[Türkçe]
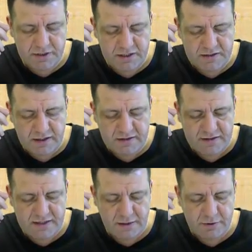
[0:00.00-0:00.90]
Pi zaten
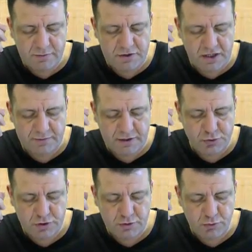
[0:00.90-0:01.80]
sabit bir çarpan
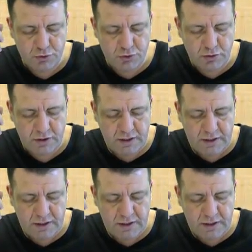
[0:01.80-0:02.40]
şurada dursun.